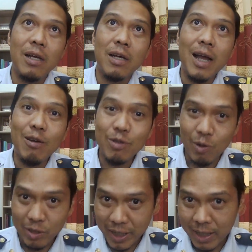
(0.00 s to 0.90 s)

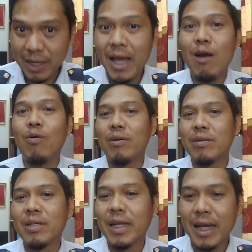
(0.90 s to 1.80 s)

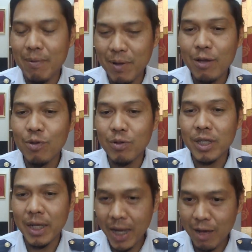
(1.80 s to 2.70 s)
9279 นะครับ
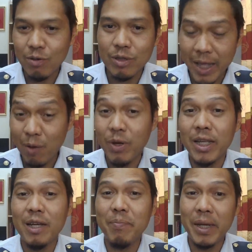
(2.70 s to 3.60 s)
9279 แต่วัน
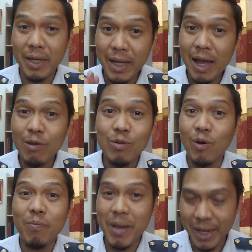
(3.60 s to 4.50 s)
นี้ก็เป็น 9289
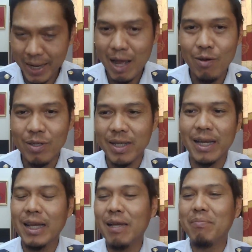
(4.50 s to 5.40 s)

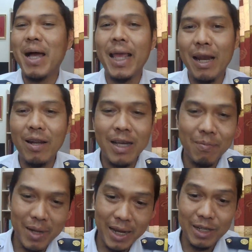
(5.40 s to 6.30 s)
อ่ามาอีกแล้วนะครั
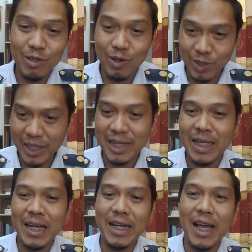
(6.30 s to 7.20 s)
บ เลขที่ขอติด
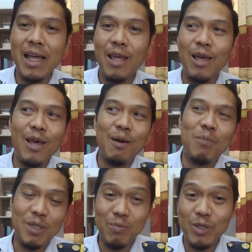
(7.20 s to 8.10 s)
กันนะ
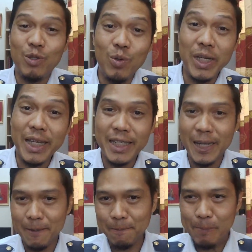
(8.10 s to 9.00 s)
มันจะมีช่วงฮิต
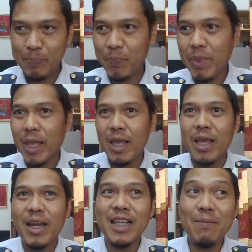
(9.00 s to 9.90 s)
นะ
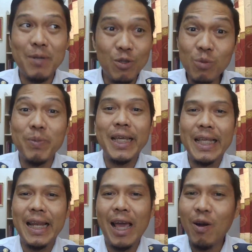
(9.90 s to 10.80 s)
น่าจะเป็นช่วงปี
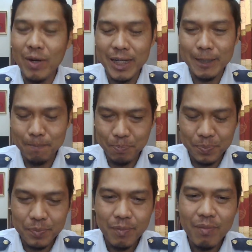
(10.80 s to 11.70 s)
ที่แล้วนะครับ
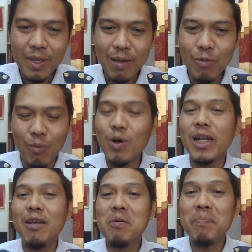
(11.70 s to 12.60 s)
ผมบอก
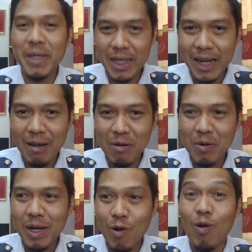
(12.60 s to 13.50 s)
ได้เลยว่าปีที่แล้วเพราะ
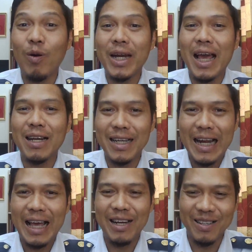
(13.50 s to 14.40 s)
ว่าขอนานกัน
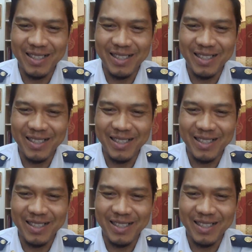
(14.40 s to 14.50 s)
นานอะ